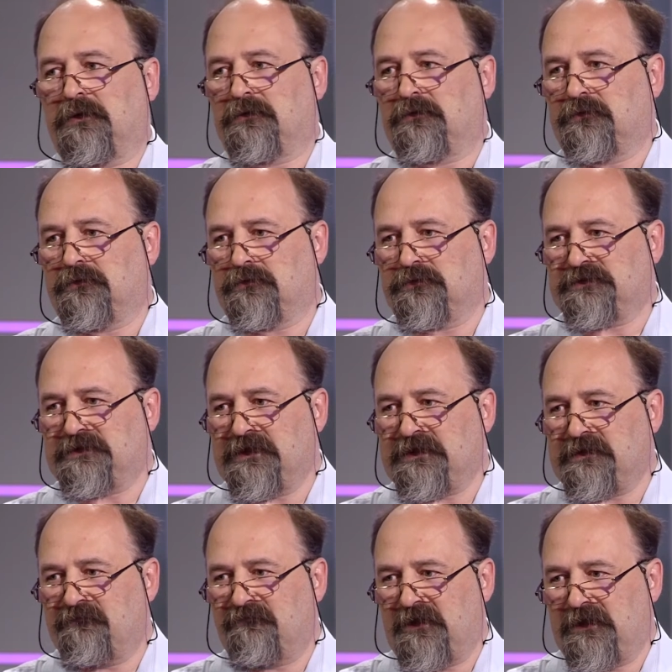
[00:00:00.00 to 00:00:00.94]
Ну, с
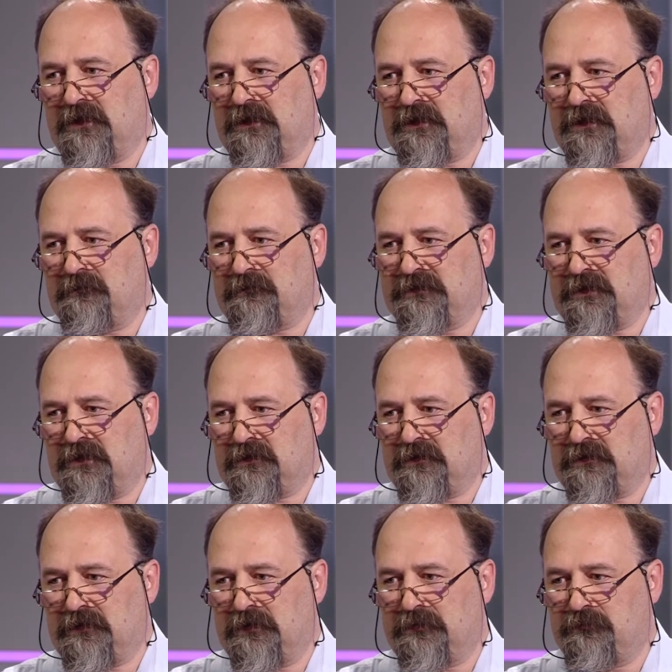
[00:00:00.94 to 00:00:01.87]
этим влиянием,
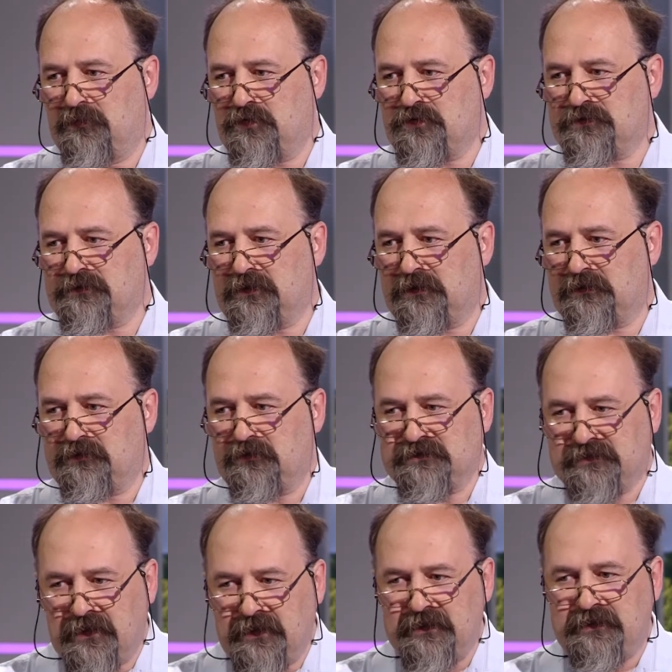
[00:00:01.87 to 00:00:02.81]
да, можно... А, то
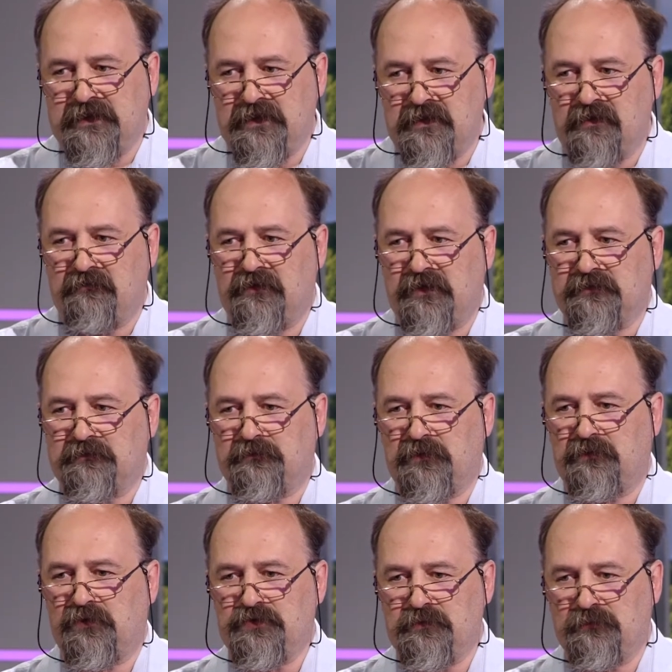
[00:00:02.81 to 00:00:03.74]
есть критики говорят
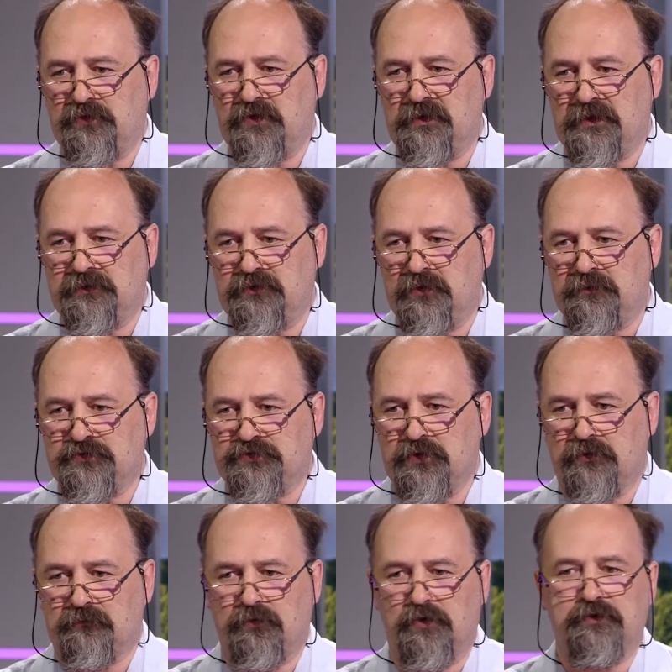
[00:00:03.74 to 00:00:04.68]
очень много о том,
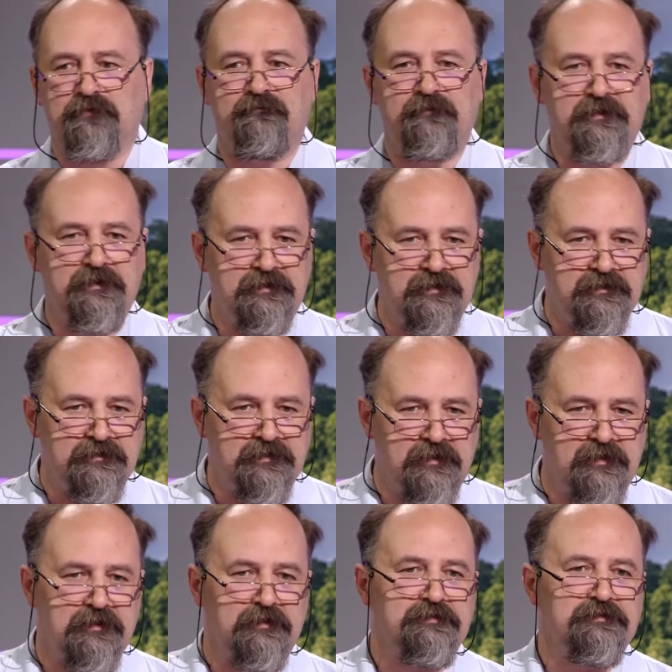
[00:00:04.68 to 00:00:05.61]
что вот, видите
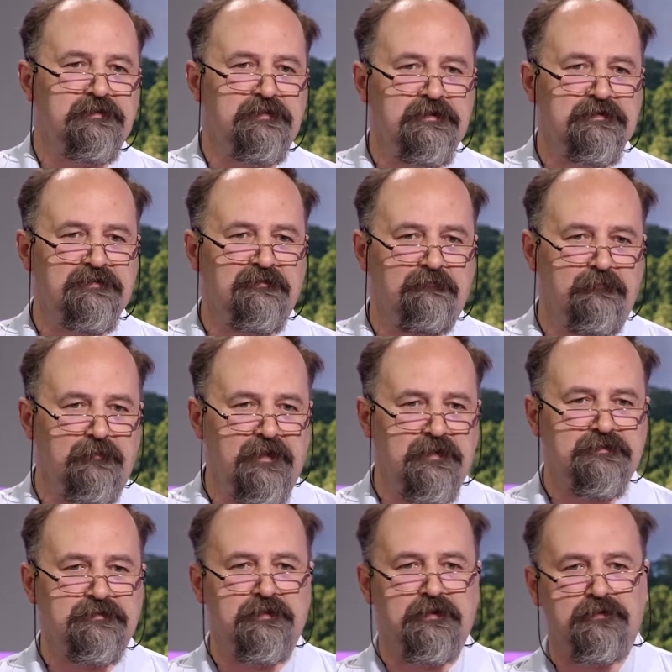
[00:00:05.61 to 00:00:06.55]
ли, ни
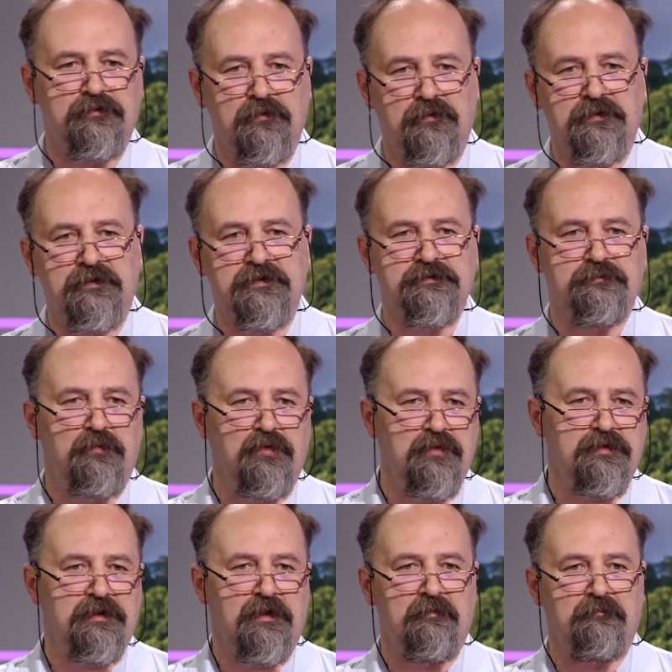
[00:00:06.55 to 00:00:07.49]
Совбез, никто не
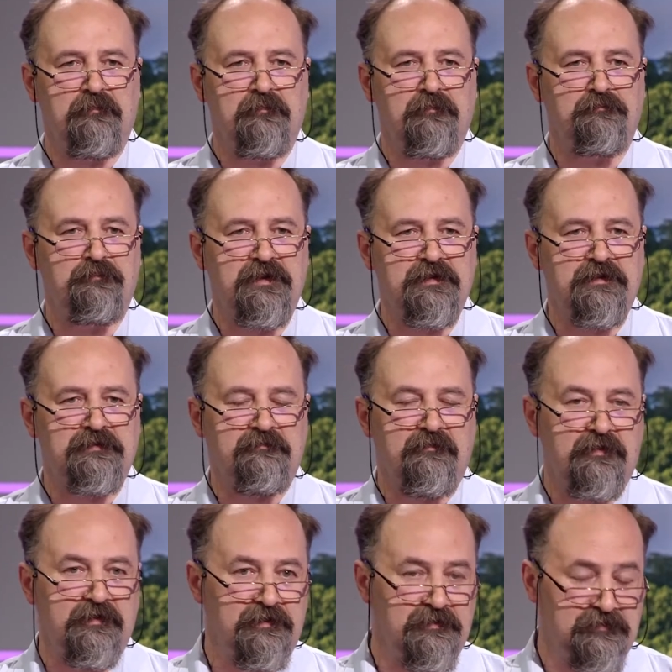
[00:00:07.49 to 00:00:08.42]
смог там
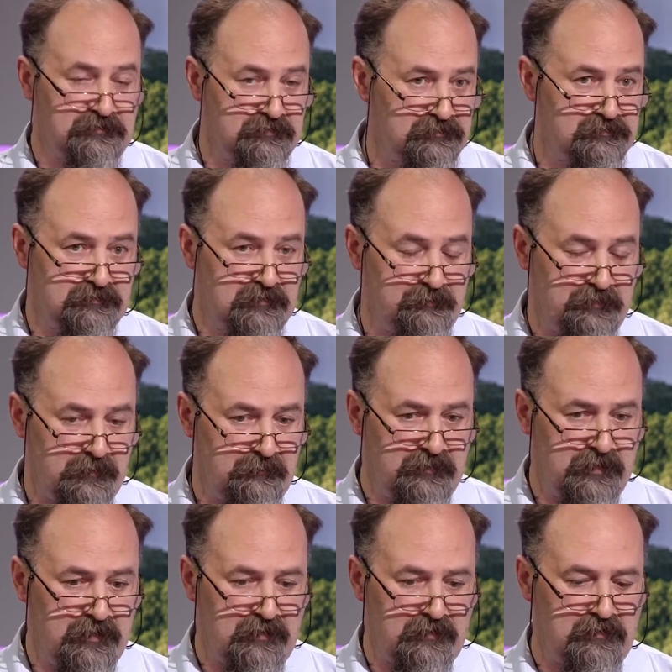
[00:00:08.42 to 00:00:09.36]
предотвратить, э,
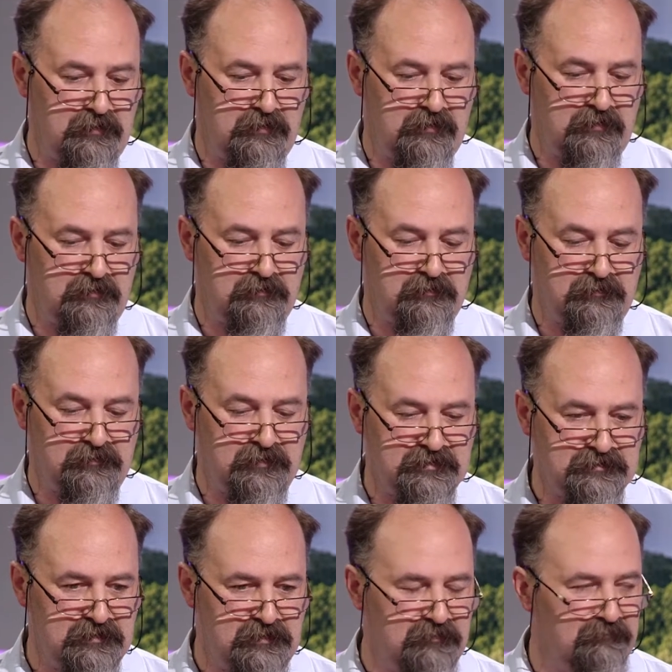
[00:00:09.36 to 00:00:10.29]
например, э,
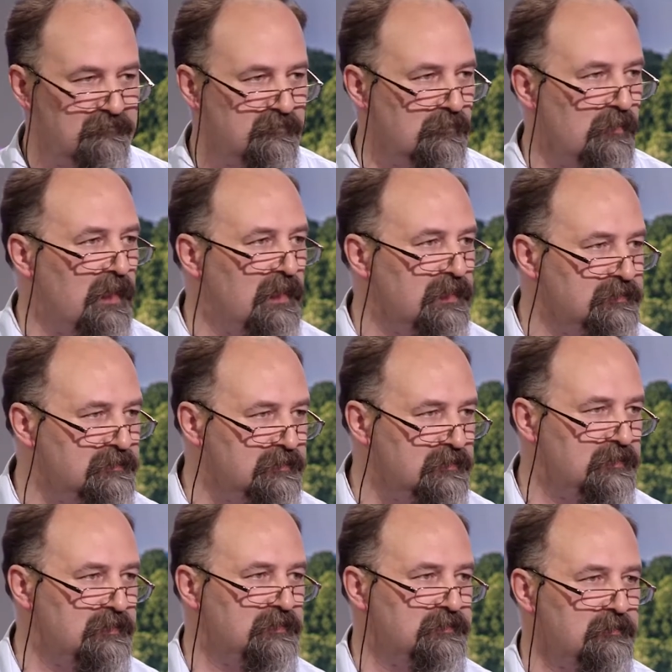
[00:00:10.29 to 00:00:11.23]
насилие в
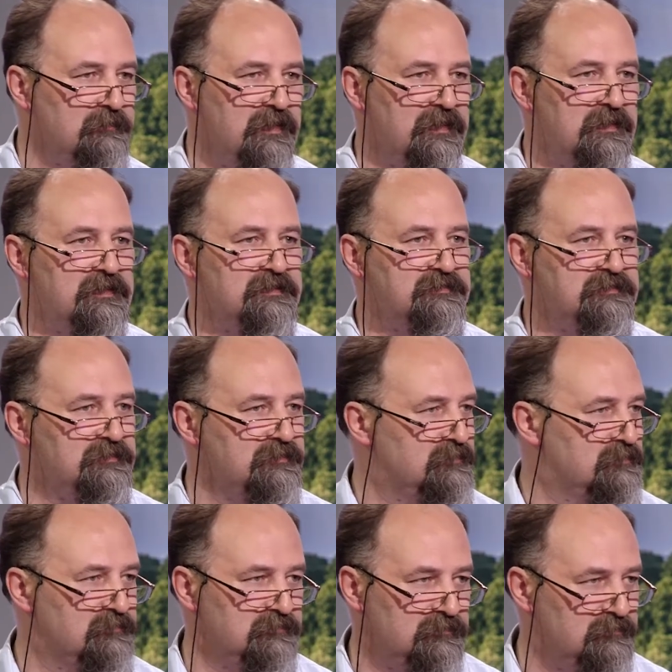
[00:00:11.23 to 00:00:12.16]
Руанде или там геноцид
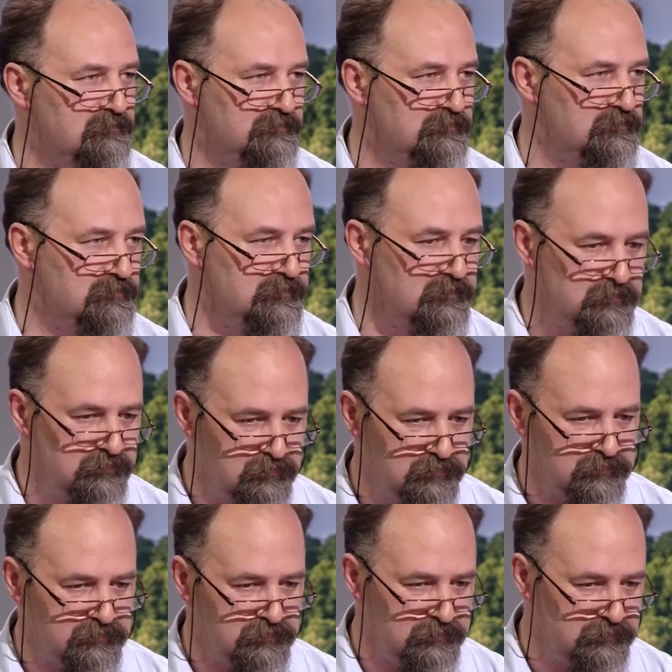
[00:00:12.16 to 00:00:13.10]
э, э
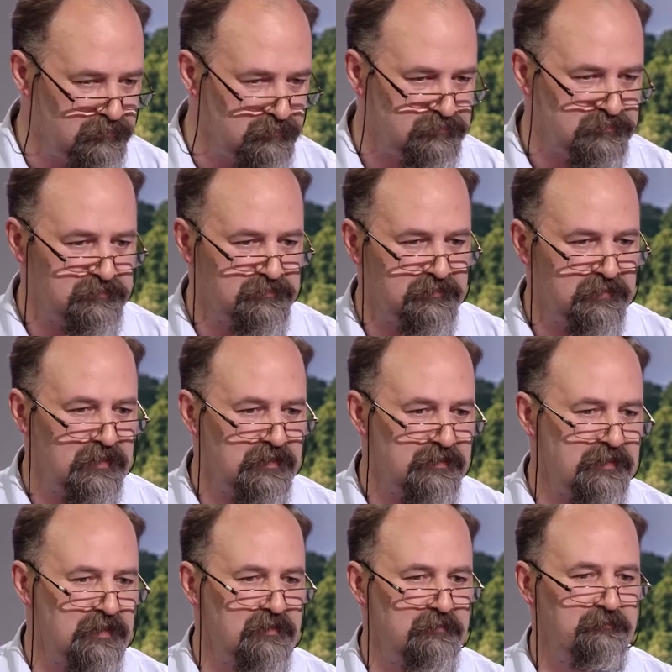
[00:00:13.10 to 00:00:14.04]
Хуту и Туцу,
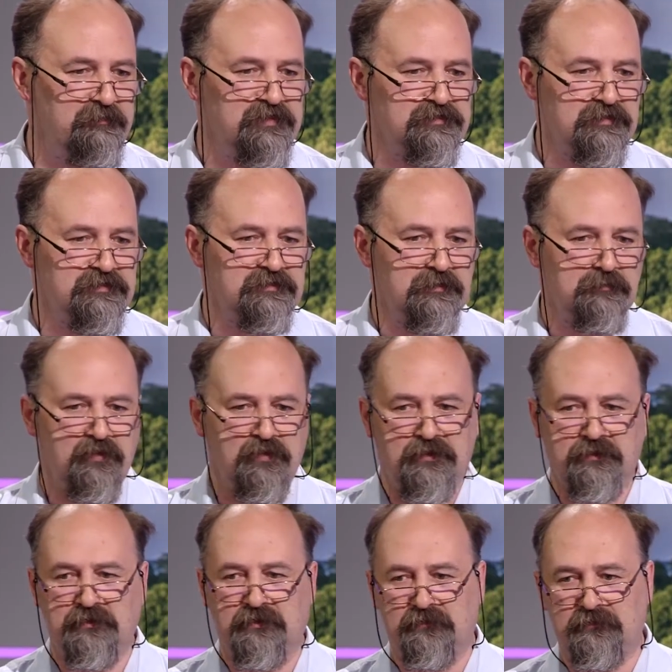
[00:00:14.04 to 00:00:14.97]
когда между
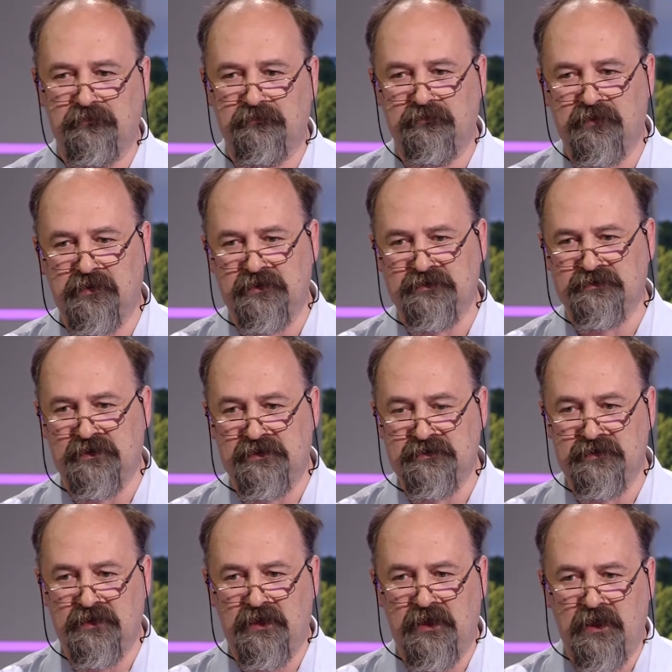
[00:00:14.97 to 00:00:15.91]
собой э, резались.